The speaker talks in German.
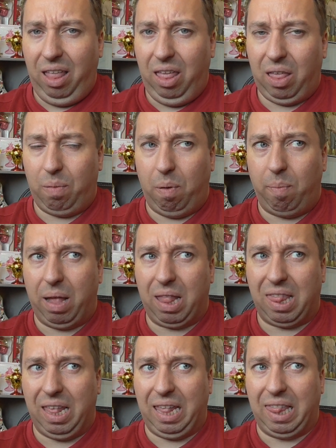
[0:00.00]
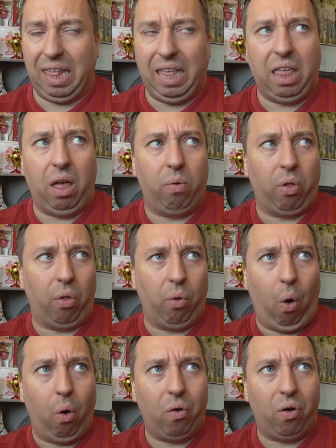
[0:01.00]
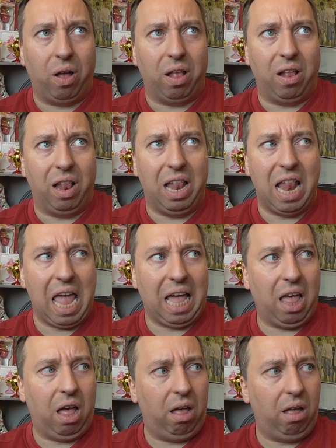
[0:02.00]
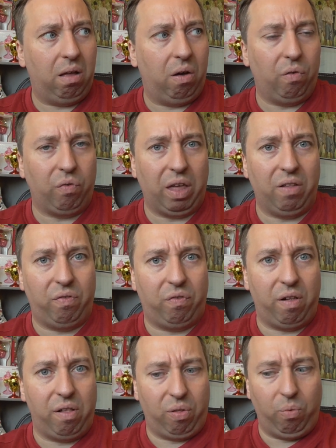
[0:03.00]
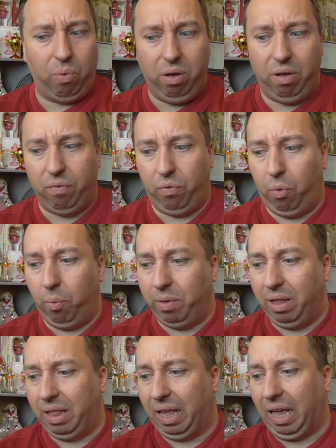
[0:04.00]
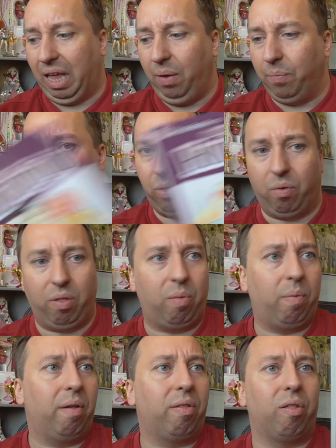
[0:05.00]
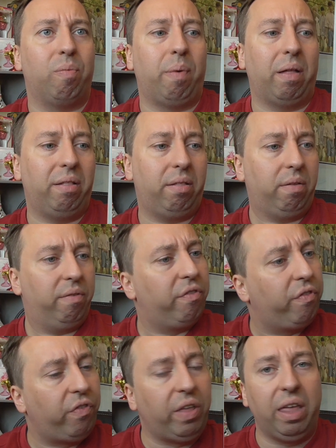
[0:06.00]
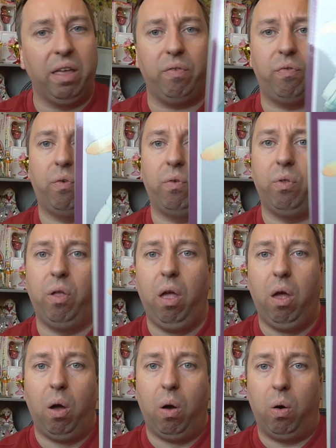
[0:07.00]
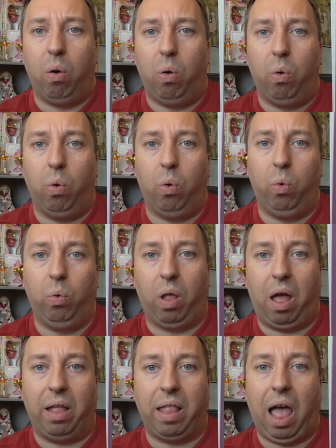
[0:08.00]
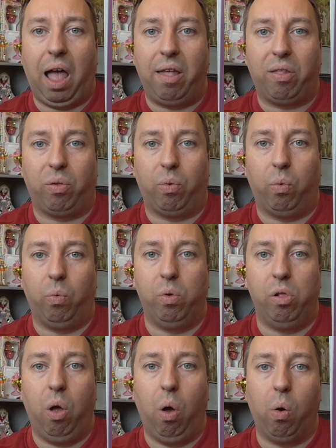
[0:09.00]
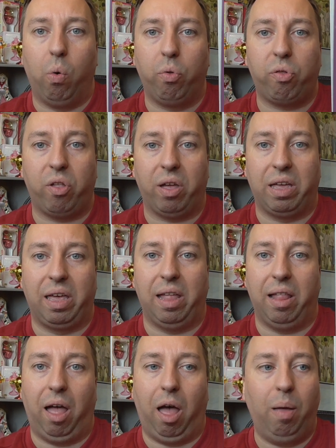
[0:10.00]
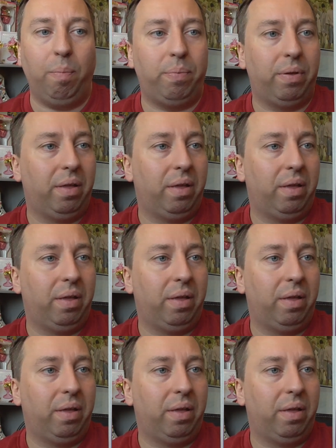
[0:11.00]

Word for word: Ich bin mir jetzt nicht sicher oder noch länger, auf jeden Fall so irgendwo um den Dreh. Und zwar ist es Band 4 von Uran High School Host Club.